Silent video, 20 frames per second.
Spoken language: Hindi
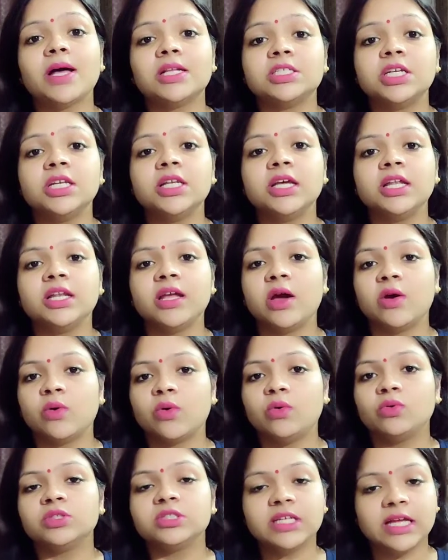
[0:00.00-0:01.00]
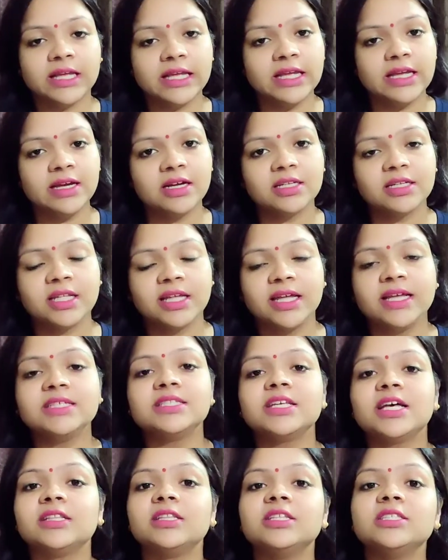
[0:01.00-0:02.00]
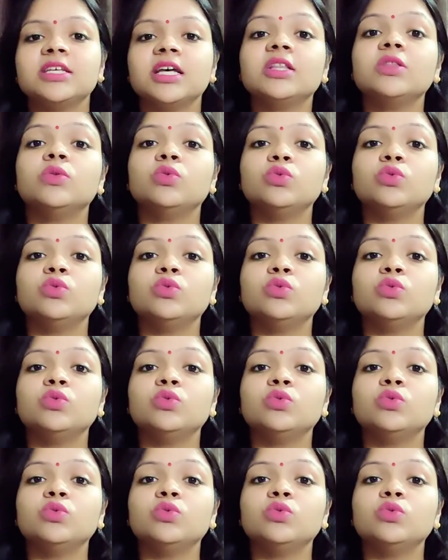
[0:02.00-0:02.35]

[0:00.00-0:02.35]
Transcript: पाचन क्रिया को सही करते हैं साथ ही साथ